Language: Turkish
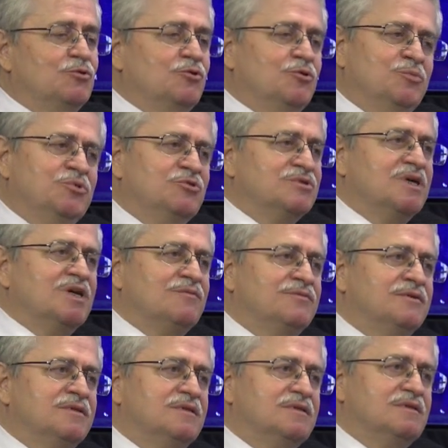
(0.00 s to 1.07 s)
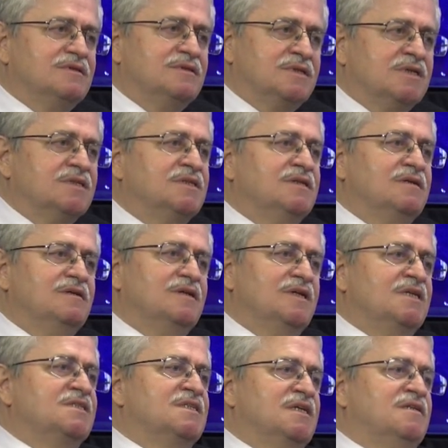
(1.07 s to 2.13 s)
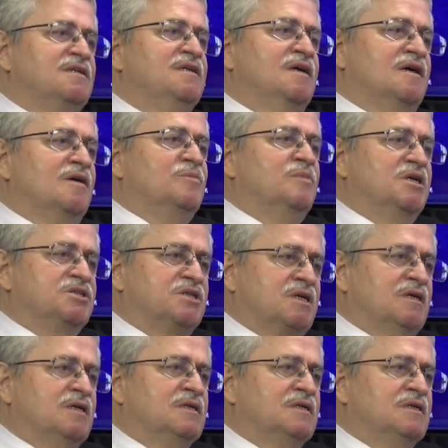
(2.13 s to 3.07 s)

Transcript: öbür tarafın tadı, lezzeti daha elbette, başka.